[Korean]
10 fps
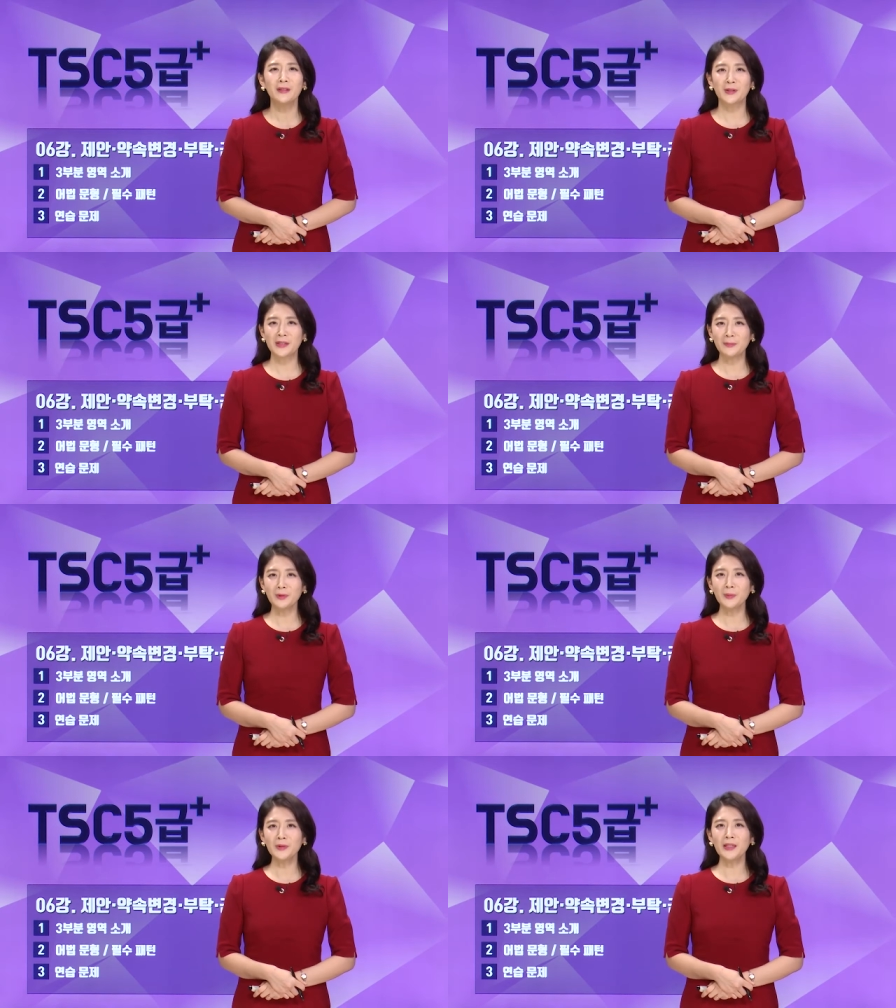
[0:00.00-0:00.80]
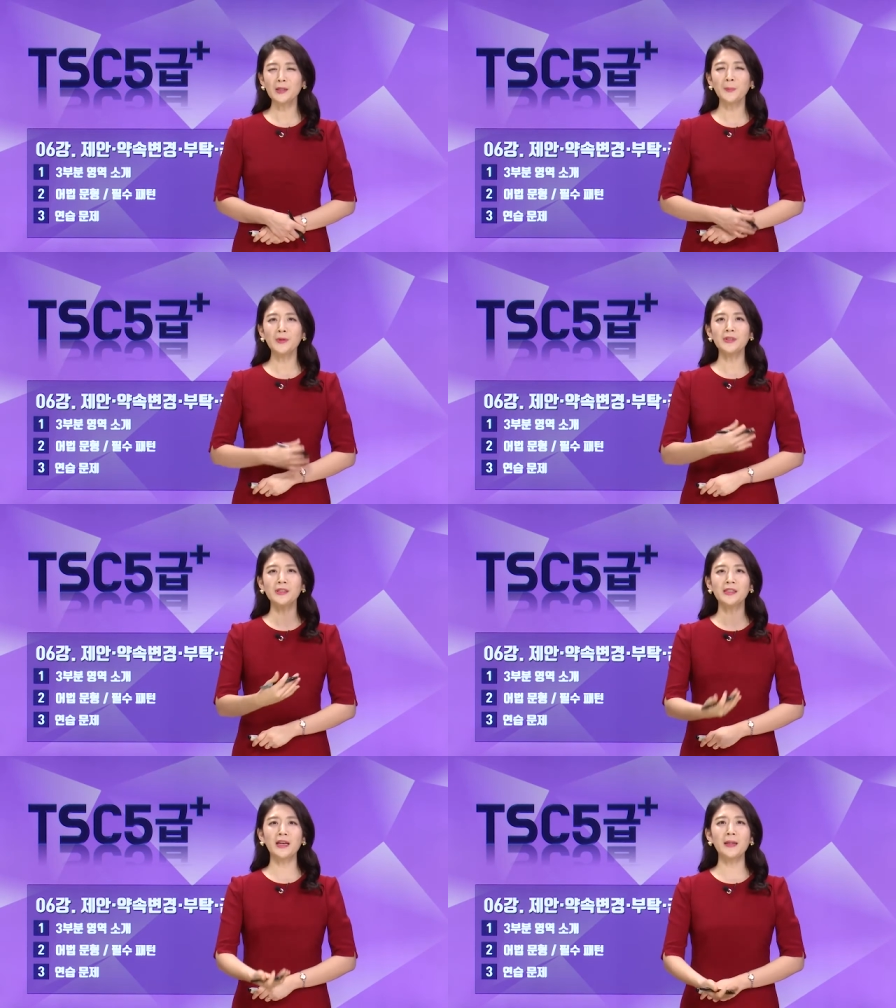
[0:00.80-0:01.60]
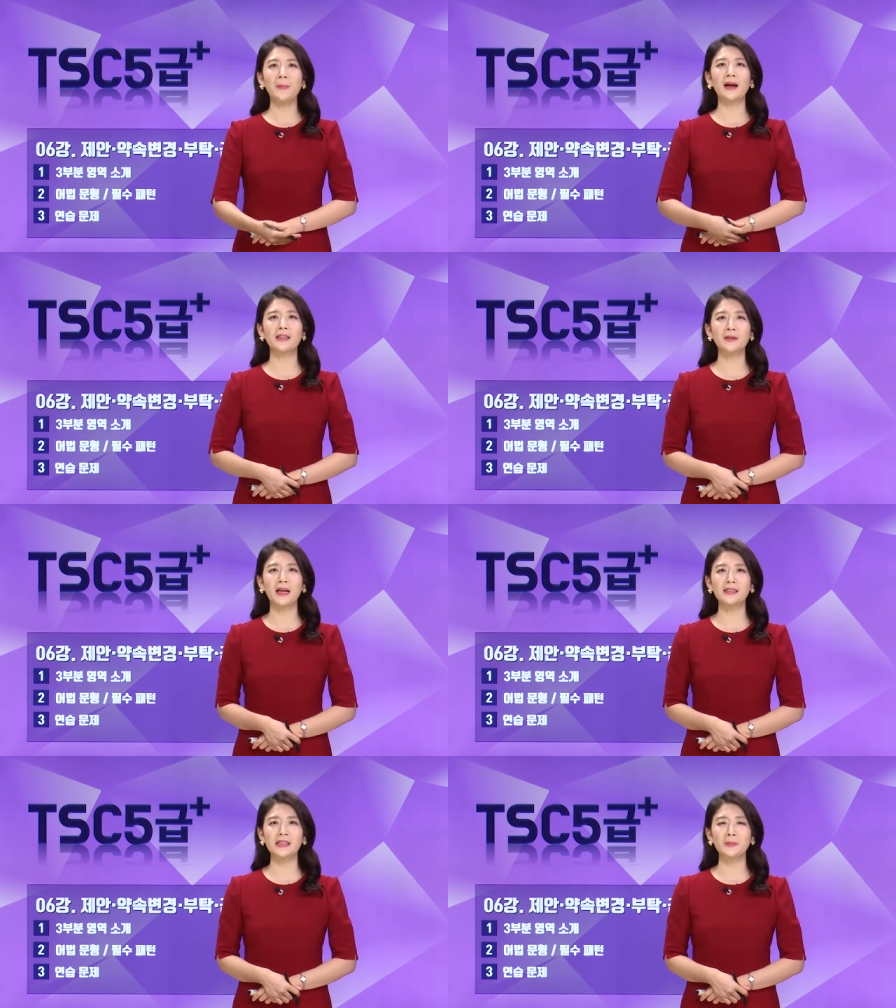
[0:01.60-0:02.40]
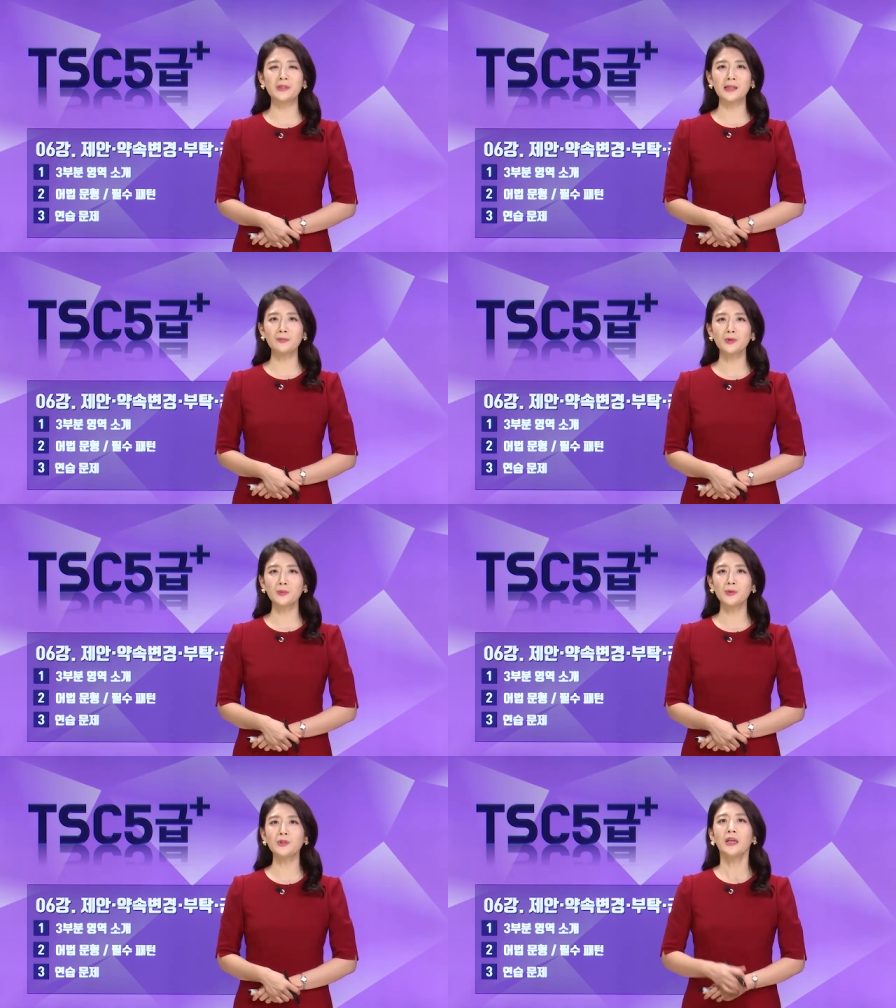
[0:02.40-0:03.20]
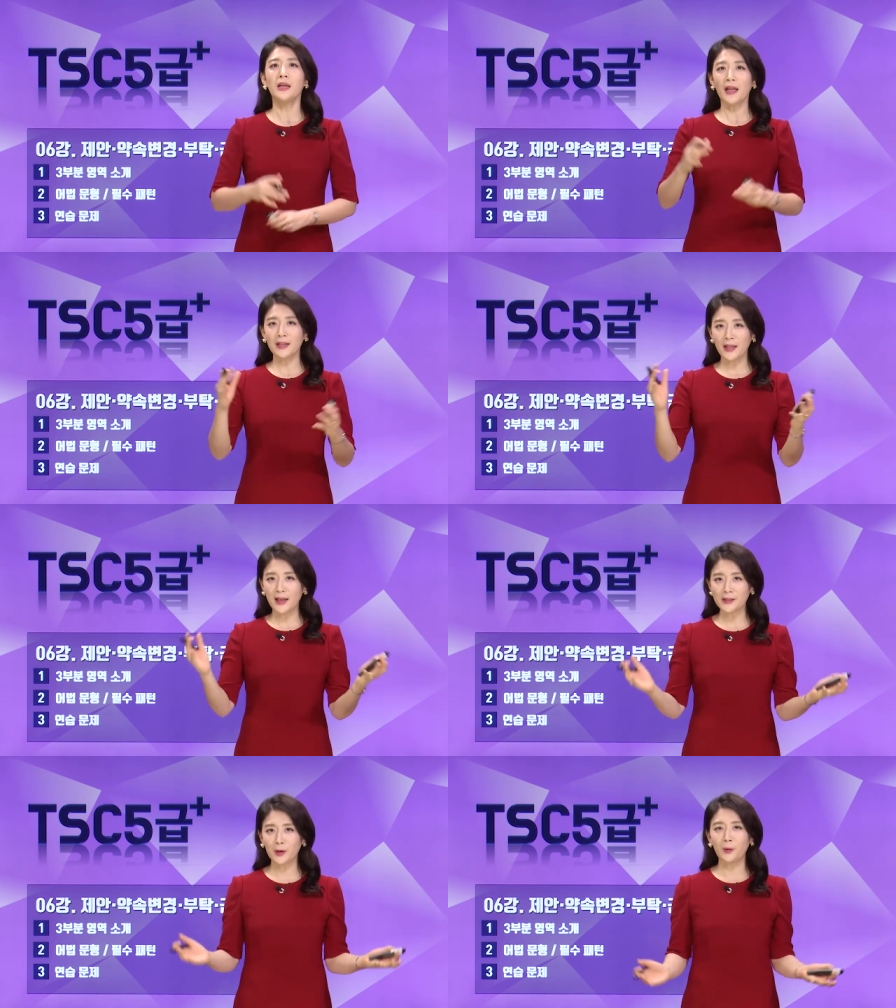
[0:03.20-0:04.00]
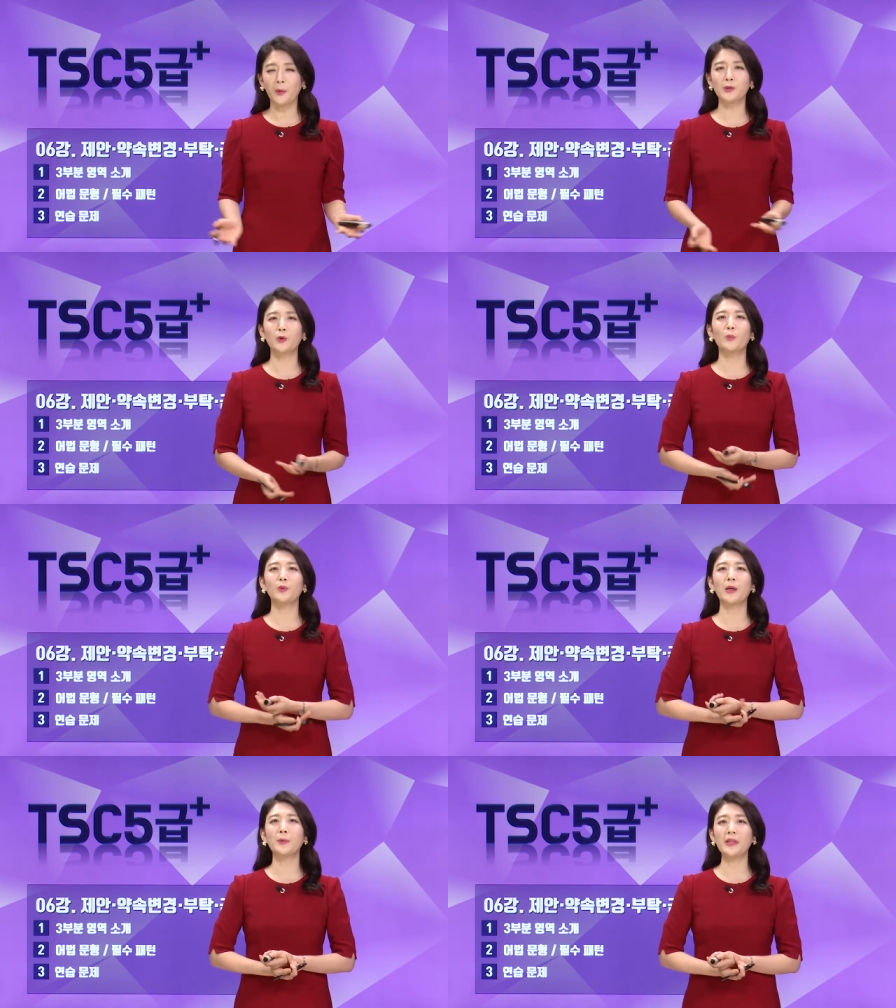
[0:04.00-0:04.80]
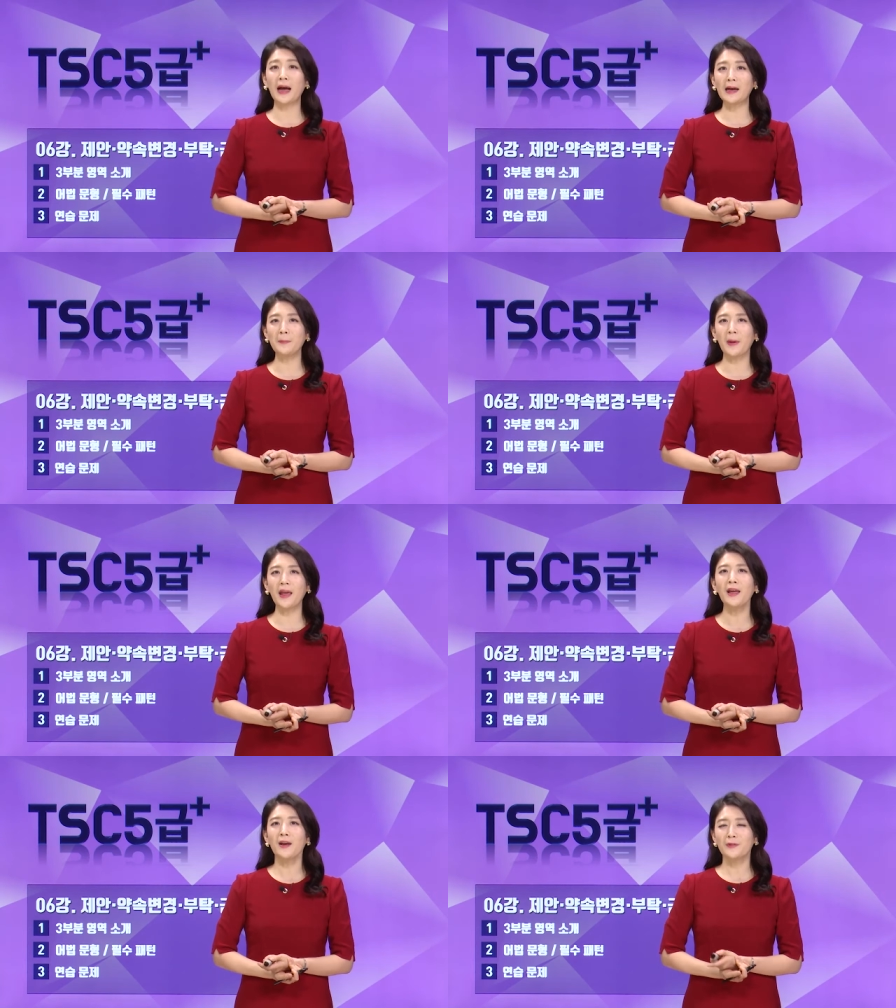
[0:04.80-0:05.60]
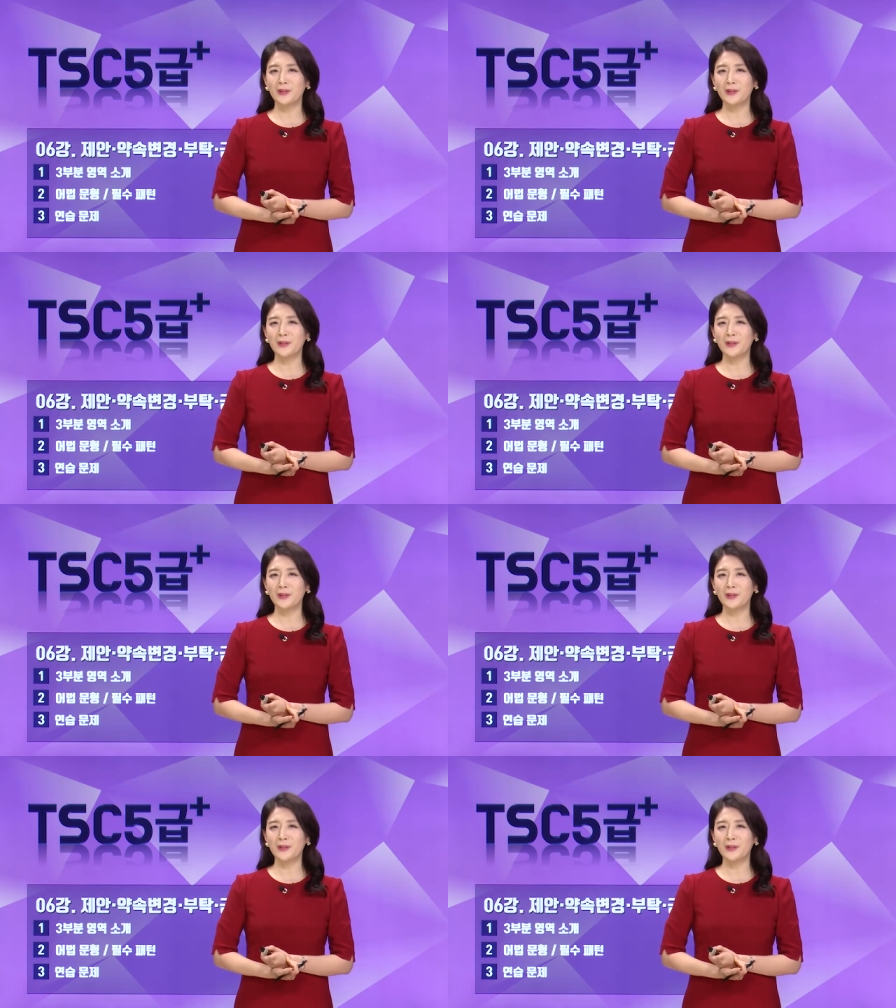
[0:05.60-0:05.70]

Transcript: 저희 3부분의 첫 번째 시간인 만큼 같이 한번 3부분에 대해서 먼저 공부를 해 본 다음에